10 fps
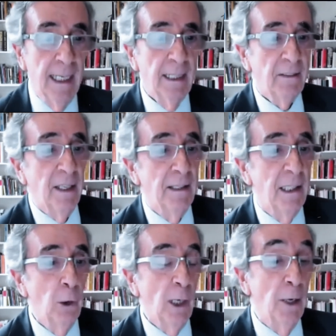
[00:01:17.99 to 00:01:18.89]
En este
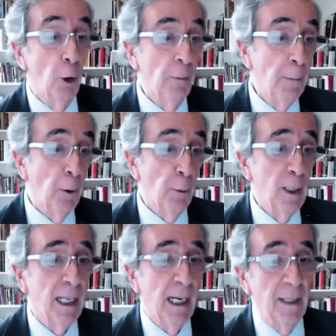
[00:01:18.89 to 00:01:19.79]
sentido, las normas
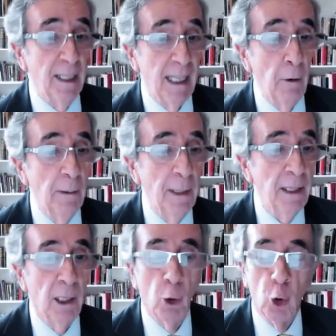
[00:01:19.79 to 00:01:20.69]
propuestas
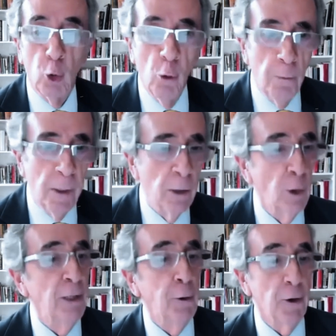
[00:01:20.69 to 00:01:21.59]
lamentablemente no
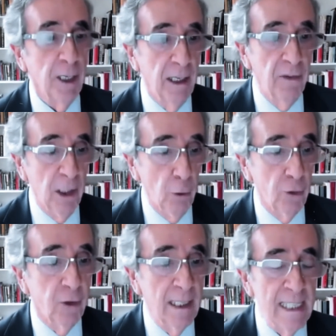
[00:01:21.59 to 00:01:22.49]
cumplen con estos
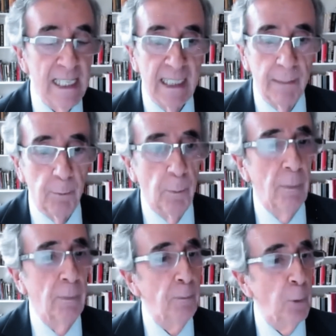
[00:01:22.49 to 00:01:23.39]
requisitos.
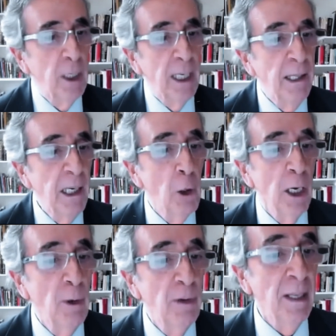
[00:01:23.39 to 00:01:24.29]
¿Por qué
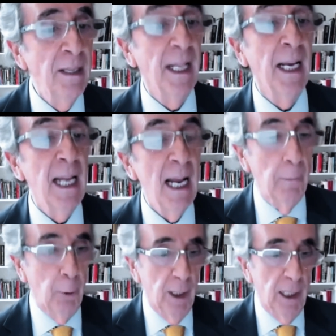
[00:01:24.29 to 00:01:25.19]
digo que no es
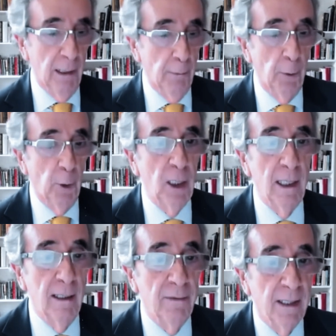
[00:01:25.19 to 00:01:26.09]
integral, por ejemplo?
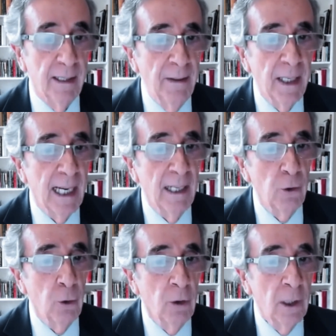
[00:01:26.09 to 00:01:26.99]
Porque se están
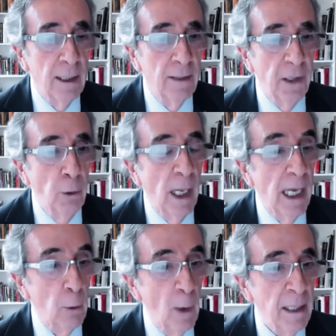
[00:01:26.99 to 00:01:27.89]
dejando sin
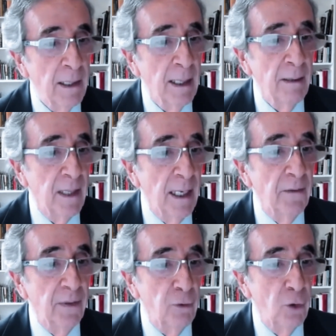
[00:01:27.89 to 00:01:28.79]
una adecuada
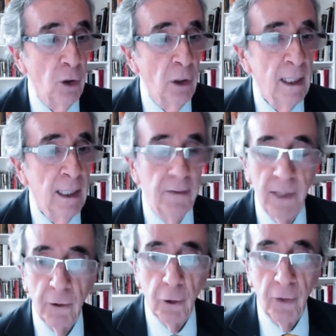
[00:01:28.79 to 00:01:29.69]
transición
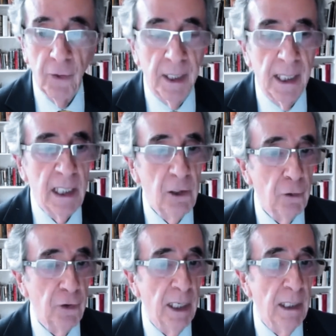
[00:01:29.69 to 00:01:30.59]
ciertos
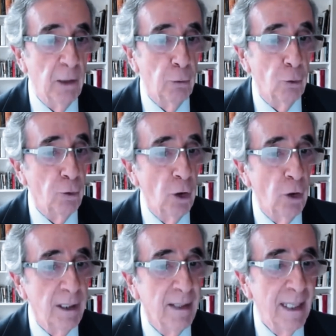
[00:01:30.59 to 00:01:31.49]
derechos e
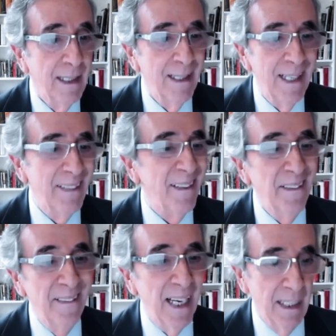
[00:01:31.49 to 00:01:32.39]
instituciones
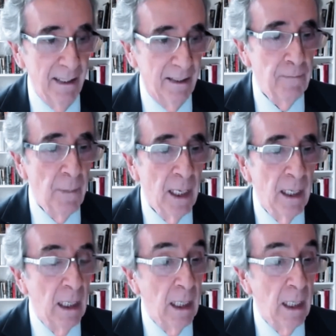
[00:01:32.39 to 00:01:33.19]
esenciales.